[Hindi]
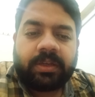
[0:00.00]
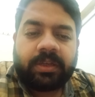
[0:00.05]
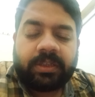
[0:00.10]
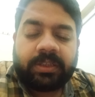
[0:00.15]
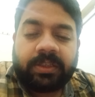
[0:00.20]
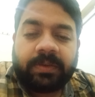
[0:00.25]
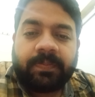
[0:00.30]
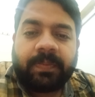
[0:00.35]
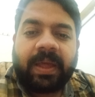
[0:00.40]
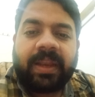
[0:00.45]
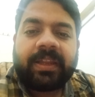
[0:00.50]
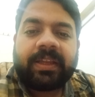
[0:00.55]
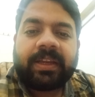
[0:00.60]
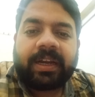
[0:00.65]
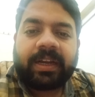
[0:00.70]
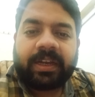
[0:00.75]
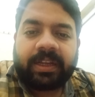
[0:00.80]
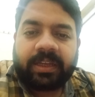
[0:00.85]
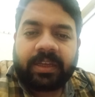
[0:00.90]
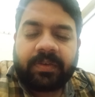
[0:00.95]
इसी पैनिक
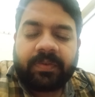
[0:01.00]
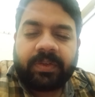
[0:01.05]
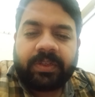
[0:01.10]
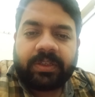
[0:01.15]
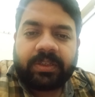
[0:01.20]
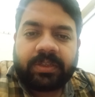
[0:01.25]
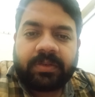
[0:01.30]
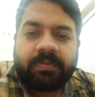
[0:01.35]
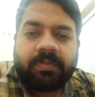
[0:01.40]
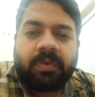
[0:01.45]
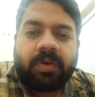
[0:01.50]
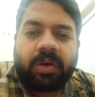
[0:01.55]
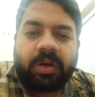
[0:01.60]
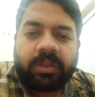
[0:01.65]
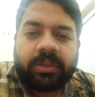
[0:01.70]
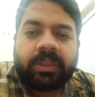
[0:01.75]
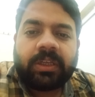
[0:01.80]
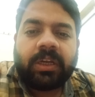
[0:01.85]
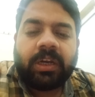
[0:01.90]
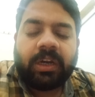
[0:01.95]
अटैक की वजह से
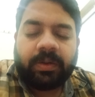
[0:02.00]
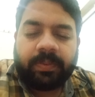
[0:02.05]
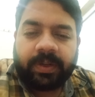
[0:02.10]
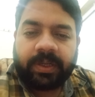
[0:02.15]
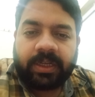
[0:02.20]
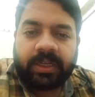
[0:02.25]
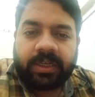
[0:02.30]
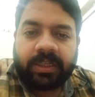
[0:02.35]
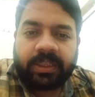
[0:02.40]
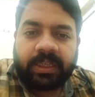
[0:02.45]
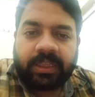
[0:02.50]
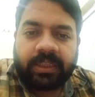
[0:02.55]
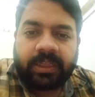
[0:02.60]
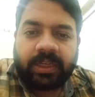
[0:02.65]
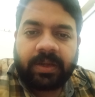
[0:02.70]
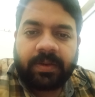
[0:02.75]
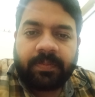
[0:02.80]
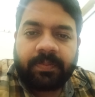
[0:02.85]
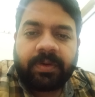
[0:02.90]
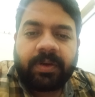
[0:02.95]
बहुत ही गड़बड़ कर दिया था
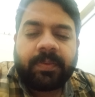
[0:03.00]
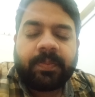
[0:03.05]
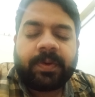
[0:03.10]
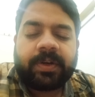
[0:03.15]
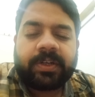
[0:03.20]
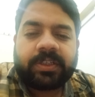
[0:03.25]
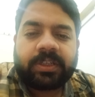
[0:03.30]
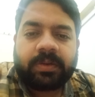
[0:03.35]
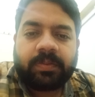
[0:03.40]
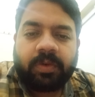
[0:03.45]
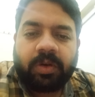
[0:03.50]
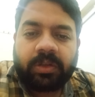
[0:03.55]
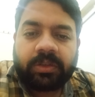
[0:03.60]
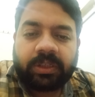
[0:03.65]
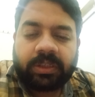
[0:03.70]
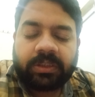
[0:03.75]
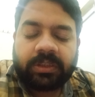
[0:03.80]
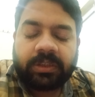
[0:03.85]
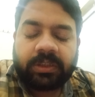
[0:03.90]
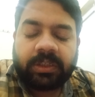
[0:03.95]
प्रिपरेशन बहुत
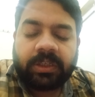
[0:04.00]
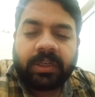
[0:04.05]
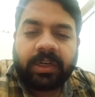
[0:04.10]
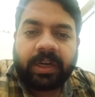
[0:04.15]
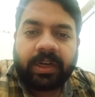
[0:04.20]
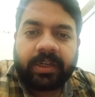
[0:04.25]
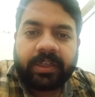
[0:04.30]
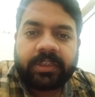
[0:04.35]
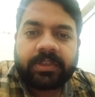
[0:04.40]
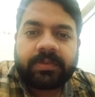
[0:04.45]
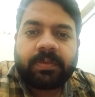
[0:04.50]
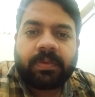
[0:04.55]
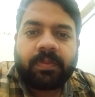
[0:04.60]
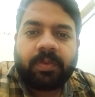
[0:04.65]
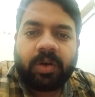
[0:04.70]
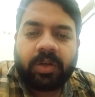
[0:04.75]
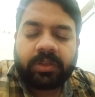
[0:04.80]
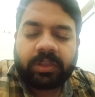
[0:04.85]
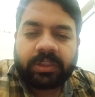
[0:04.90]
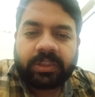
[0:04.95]
अच्छी थी ग्रेड टेस्ट में
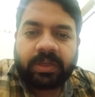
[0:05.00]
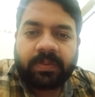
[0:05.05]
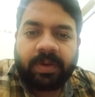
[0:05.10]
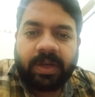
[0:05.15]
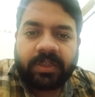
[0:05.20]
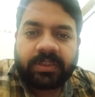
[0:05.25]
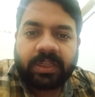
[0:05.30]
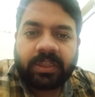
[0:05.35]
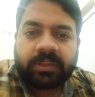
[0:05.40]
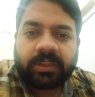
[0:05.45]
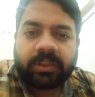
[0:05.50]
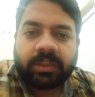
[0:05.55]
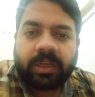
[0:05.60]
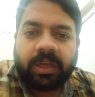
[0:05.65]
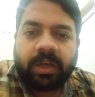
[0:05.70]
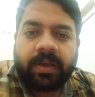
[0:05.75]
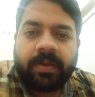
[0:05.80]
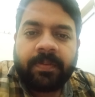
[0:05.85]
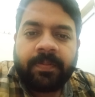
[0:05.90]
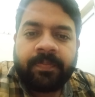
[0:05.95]
बहुत अच्छा मार्क्स आता
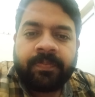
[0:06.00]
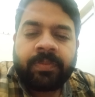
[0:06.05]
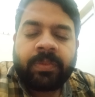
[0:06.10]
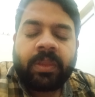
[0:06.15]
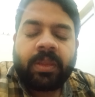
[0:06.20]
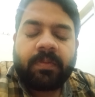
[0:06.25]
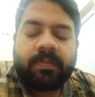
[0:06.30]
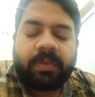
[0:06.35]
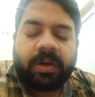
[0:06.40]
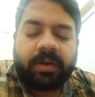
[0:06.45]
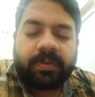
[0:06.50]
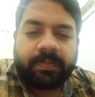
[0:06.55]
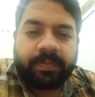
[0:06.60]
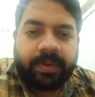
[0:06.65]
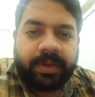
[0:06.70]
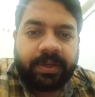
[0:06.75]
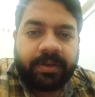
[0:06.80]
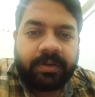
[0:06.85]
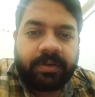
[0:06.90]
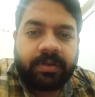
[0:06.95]
था बट
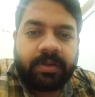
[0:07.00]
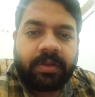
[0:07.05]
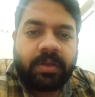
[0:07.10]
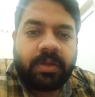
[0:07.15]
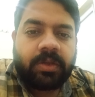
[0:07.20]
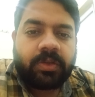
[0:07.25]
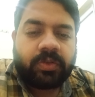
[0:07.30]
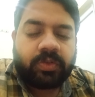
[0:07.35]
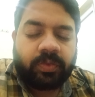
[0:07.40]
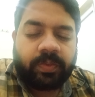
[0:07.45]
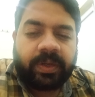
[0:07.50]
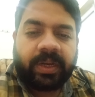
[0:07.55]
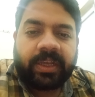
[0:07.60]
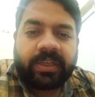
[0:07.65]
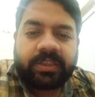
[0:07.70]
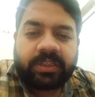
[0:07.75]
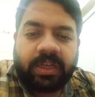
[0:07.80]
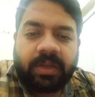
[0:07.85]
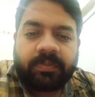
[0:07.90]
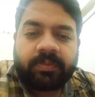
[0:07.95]
मेन जो मेरा
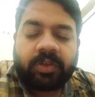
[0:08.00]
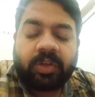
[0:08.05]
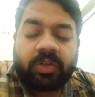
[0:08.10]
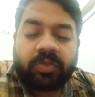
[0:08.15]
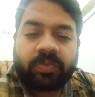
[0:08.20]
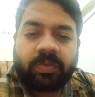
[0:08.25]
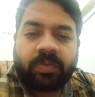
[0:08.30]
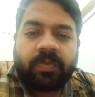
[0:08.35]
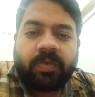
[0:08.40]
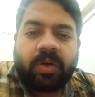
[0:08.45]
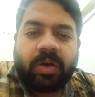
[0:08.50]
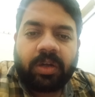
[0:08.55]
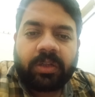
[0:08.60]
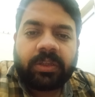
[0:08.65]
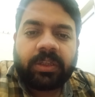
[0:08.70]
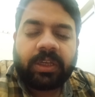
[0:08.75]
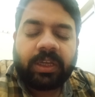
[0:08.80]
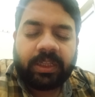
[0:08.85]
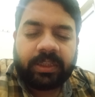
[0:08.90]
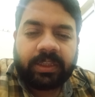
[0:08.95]
एग्ज़ाम था उसमें बहुत
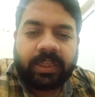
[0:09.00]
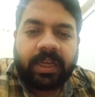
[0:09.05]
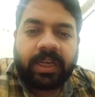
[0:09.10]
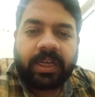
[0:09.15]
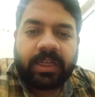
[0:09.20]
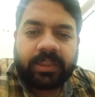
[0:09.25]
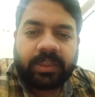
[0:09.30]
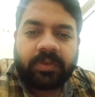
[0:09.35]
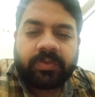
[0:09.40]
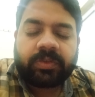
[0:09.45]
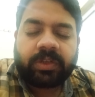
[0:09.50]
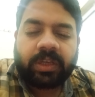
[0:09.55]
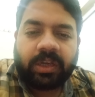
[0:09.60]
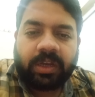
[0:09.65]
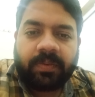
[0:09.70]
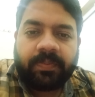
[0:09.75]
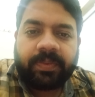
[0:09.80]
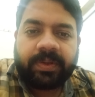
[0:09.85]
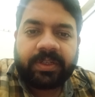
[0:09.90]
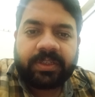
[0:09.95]
ही गंदा आया था उसके
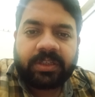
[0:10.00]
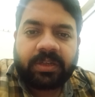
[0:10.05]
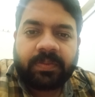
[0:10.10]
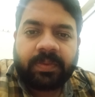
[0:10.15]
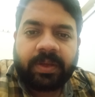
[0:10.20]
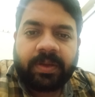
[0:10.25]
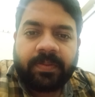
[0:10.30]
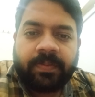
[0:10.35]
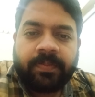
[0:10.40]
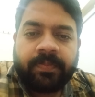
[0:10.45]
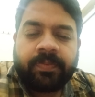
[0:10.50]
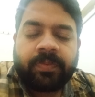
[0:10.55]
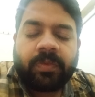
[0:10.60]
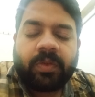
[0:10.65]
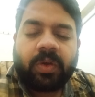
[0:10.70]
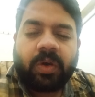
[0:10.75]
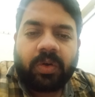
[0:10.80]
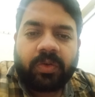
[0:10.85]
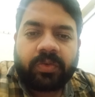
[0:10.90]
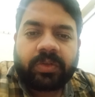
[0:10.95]
कंपैरिजन में
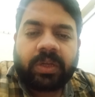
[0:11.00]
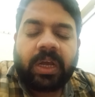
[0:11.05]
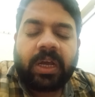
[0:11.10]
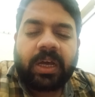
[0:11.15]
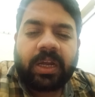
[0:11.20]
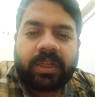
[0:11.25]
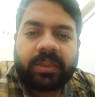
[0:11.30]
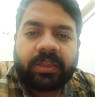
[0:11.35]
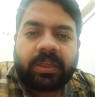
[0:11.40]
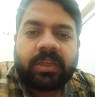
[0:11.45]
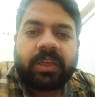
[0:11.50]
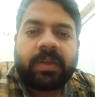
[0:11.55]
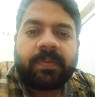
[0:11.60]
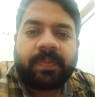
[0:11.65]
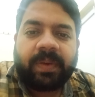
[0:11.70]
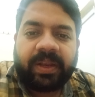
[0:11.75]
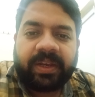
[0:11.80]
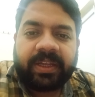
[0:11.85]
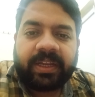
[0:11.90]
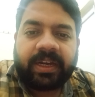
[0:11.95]
और उसका कारण था यही
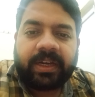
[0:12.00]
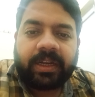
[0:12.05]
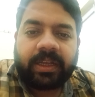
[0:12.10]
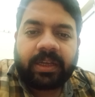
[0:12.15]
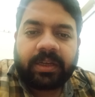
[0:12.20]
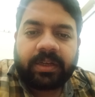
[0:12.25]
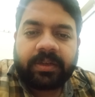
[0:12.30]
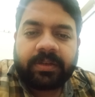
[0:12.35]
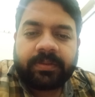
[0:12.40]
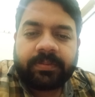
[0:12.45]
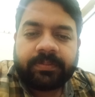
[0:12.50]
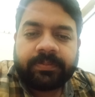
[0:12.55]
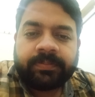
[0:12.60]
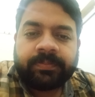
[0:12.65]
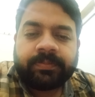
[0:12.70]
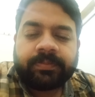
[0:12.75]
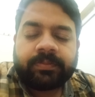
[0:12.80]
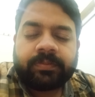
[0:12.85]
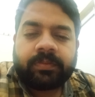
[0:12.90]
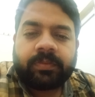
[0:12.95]
पैनिक अटैक
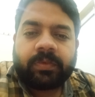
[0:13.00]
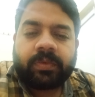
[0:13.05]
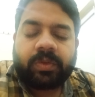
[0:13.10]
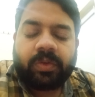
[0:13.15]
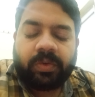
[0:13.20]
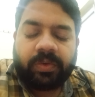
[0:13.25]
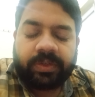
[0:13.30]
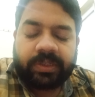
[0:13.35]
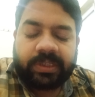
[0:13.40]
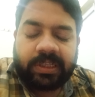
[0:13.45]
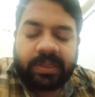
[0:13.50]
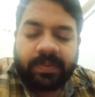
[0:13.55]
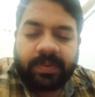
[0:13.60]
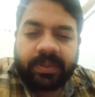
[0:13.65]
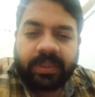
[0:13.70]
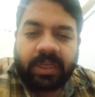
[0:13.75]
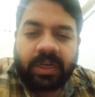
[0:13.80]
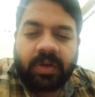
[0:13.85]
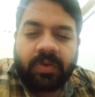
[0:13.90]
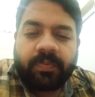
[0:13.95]
तो इसलिए
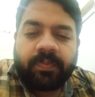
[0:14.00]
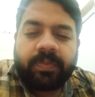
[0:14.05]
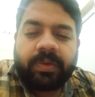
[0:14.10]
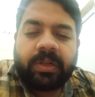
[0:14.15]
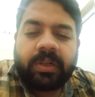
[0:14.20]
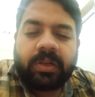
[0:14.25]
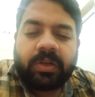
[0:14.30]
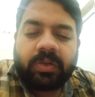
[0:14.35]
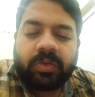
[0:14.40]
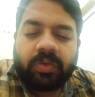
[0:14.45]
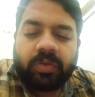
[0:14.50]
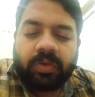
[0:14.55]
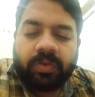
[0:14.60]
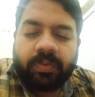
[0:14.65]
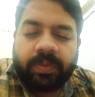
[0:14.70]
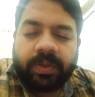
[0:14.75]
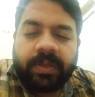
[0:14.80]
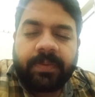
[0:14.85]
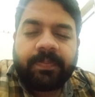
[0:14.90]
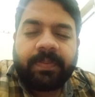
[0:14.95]
बता रहा हूँ बिल्कुल
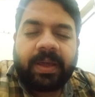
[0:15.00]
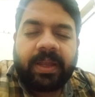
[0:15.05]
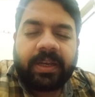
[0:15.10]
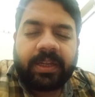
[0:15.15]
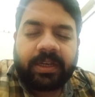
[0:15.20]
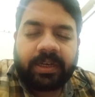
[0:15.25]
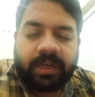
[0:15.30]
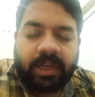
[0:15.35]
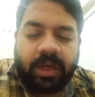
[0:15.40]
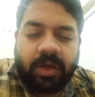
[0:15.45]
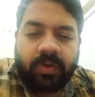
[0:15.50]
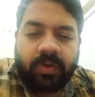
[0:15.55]
भी पैनिक ना